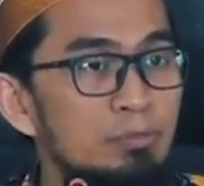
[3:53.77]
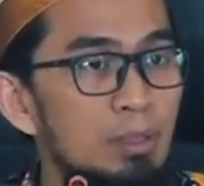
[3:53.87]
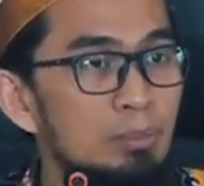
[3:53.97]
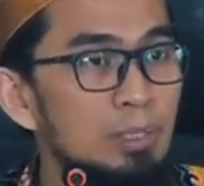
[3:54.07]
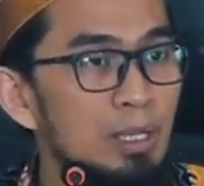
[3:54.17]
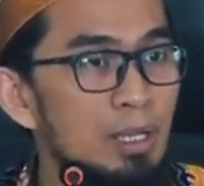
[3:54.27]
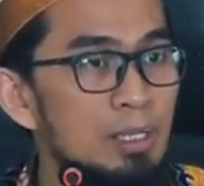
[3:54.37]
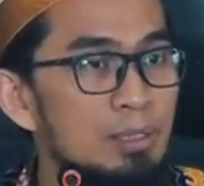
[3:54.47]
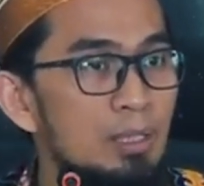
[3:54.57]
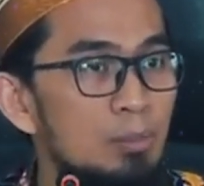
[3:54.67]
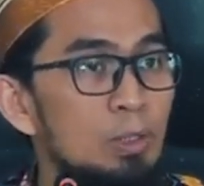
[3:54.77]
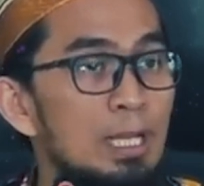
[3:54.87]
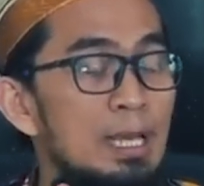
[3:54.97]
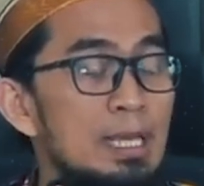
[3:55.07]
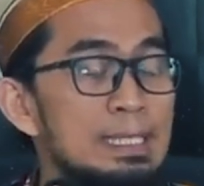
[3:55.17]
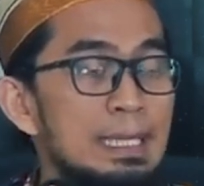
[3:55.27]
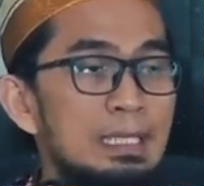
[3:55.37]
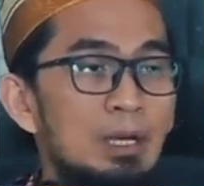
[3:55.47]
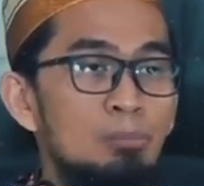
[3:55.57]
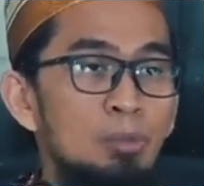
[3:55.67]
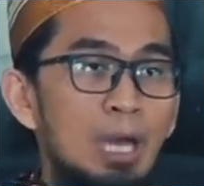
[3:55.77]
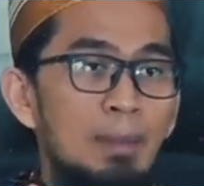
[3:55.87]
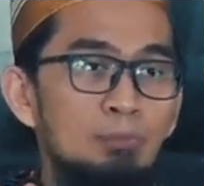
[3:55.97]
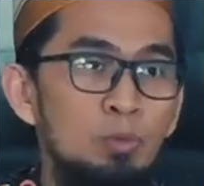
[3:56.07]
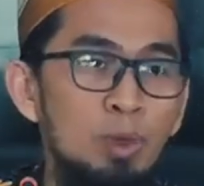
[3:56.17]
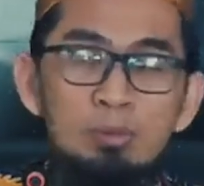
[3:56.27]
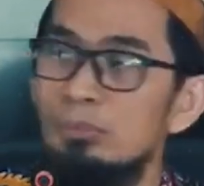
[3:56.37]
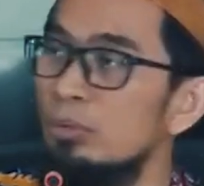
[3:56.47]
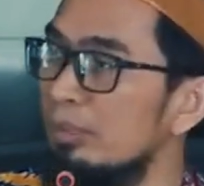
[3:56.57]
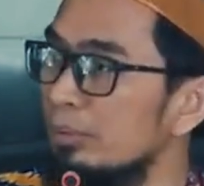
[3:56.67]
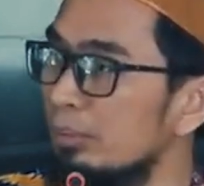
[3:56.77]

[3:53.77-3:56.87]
faulaika ulaika lahumul amnu wa hum